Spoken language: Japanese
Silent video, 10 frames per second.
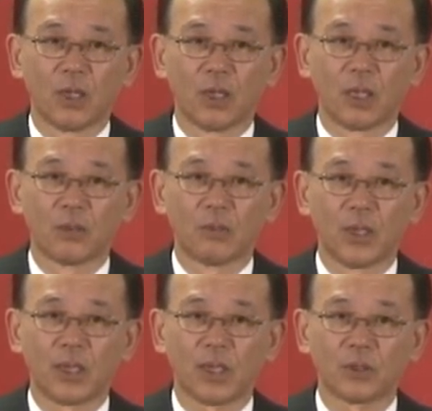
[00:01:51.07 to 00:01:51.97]
あの
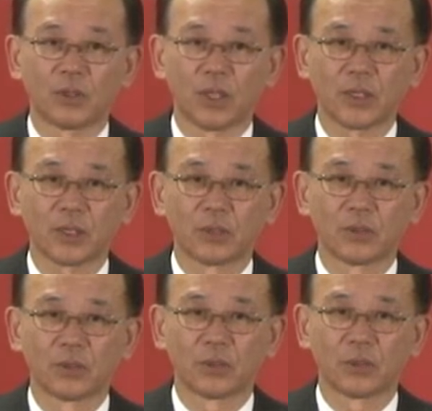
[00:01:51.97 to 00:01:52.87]
明確に出してく
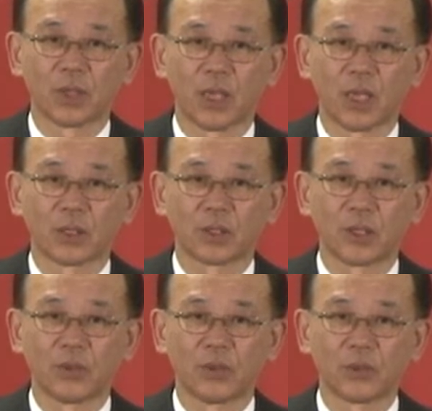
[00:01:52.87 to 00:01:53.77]
ることが成
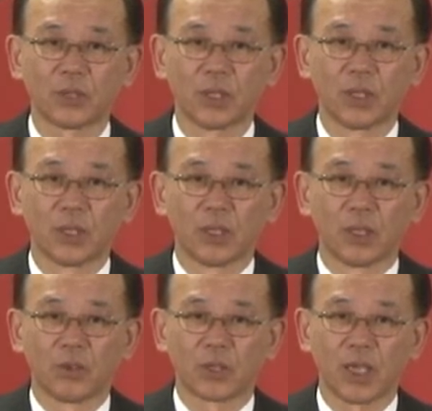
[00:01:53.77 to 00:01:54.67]
功し
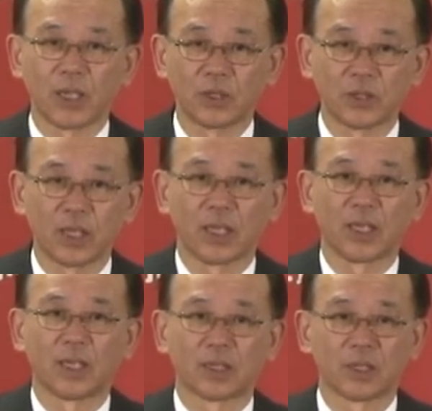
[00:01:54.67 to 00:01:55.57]
これ大変失礼な
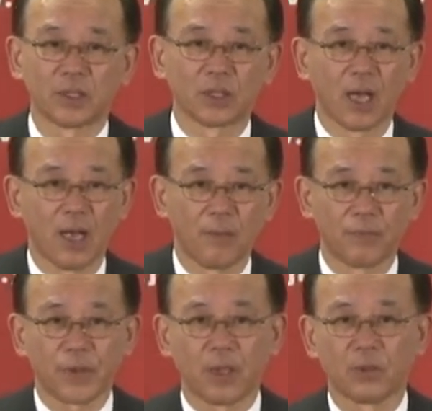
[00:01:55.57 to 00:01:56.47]
言い方ですが
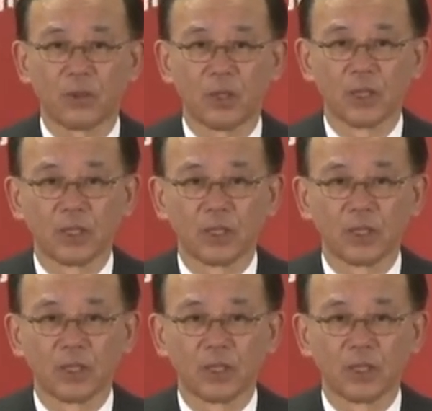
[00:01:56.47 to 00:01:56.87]
あの